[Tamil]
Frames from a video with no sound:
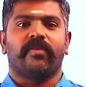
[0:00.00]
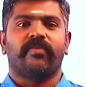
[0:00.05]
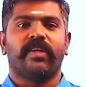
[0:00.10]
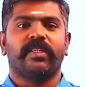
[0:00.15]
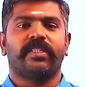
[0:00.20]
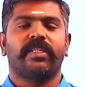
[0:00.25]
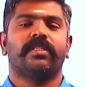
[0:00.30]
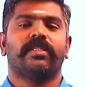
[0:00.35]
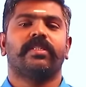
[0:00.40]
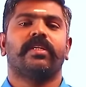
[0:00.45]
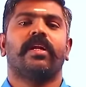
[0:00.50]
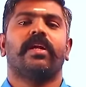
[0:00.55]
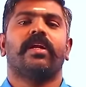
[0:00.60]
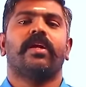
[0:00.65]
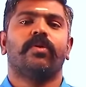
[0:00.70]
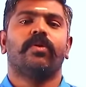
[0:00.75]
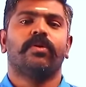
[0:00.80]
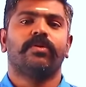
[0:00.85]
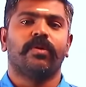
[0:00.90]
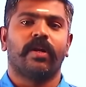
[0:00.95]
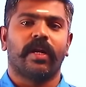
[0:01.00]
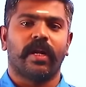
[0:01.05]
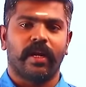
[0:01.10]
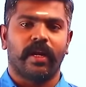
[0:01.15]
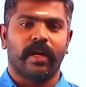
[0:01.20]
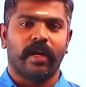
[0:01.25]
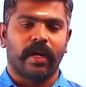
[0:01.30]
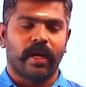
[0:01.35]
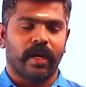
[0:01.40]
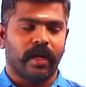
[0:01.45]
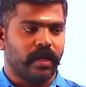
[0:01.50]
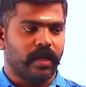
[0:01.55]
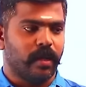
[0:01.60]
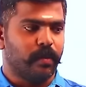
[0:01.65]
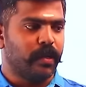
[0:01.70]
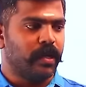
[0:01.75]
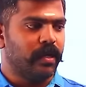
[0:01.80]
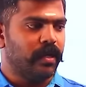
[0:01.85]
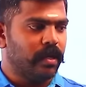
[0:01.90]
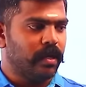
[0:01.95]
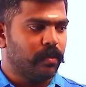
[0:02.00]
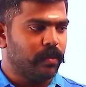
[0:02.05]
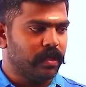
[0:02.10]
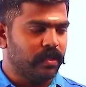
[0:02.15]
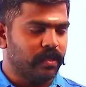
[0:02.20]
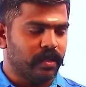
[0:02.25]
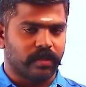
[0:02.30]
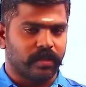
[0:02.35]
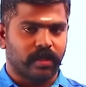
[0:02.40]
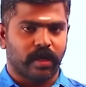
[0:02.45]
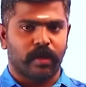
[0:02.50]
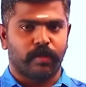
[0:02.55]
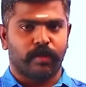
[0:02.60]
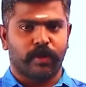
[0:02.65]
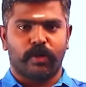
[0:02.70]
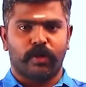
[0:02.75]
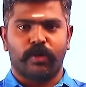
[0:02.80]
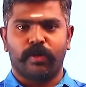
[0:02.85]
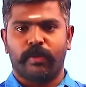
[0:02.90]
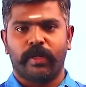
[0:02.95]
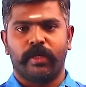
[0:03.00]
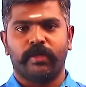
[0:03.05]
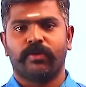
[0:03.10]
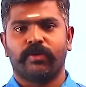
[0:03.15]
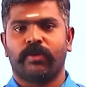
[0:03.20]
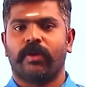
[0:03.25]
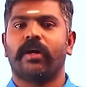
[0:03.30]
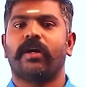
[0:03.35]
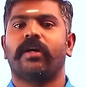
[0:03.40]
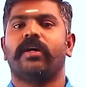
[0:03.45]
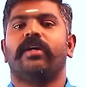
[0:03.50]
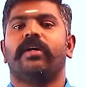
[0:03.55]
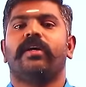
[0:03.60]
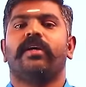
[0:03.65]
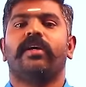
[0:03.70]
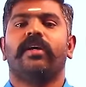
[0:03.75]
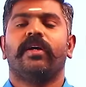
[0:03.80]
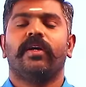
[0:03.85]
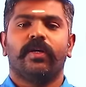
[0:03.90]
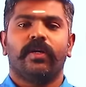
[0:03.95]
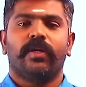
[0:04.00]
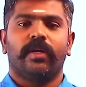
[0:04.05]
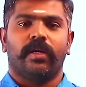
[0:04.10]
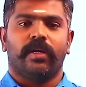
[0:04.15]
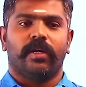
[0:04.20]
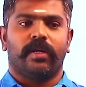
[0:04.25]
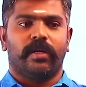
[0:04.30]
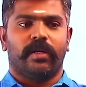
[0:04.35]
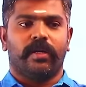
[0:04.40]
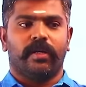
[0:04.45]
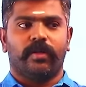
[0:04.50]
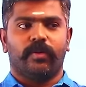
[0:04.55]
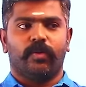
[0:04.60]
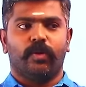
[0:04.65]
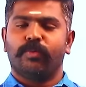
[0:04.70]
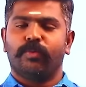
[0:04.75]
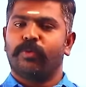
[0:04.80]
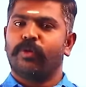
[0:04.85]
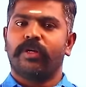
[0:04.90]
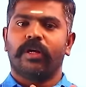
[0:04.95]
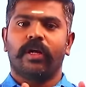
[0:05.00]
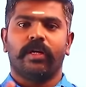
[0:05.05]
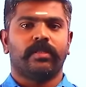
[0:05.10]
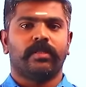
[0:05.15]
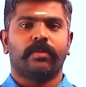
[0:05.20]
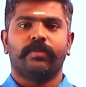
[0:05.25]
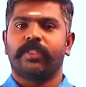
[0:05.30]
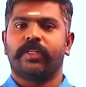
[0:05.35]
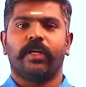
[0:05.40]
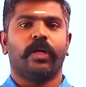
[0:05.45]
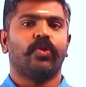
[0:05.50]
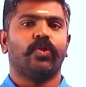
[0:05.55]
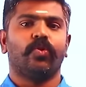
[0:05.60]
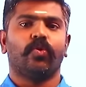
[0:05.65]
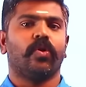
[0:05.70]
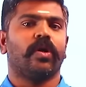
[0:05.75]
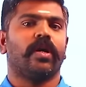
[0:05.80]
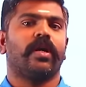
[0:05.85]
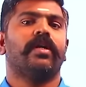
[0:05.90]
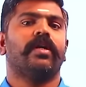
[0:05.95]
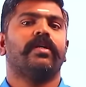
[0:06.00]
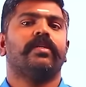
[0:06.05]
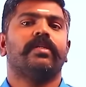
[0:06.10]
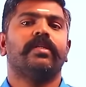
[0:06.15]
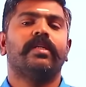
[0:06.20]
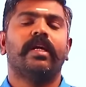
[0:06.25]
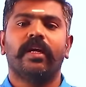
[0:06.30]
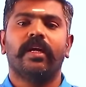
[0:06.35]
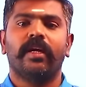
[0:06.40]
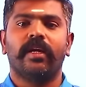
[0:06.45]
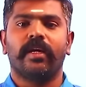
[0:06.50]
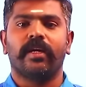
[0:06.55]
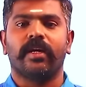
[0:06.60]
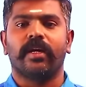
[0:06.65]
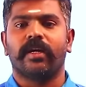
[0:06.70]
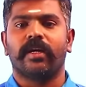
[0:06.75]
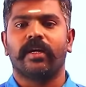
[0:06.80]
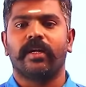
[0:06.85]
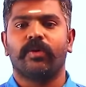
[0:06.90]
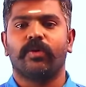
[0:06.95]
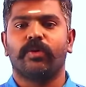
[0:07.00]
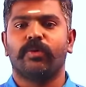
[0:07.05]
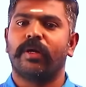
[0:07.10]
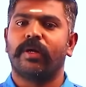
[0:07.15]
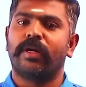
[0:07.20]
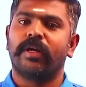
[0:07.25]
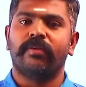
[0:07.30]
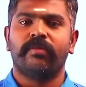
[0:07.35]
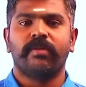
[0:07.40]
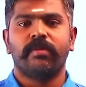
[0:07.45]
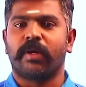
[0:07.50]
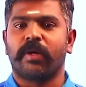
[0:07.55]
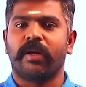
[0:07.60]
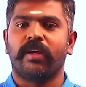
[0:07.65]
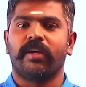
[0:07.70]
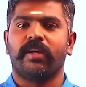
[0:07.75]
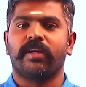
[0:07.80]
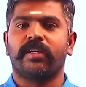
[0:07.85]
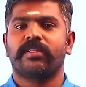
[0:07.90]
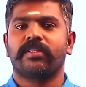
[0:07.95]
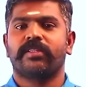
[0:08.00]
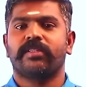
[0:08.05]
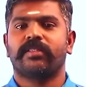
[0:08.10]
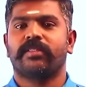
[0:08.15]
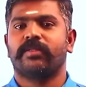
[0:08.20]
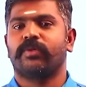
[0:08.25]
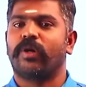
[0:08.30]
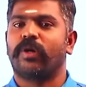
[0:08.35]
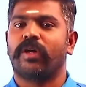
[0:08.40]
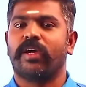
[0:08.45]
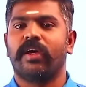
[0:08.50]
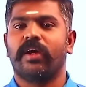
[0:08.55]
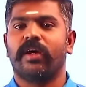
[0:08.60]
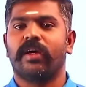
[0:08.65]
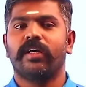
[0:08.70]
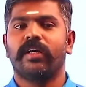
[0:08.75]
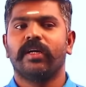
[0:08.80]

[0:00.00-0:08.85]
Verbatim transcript: ஃப்ரெஷர்ஸுக்கெலாம் நான் ஒன்று சொல்கிறேன் கேளுங்க எப்படி டிஎன்பிசியை ஸ்டார்ட் பண்ணணும் அப்படின்னு சொன்னால் ஒரு மூணு நாலு சப்ஜெக்ட் எடுத்துக்கோங்க டெய்லி காலையில் ஒரு ஒன் ஹவர் படிங்க ஓகேயா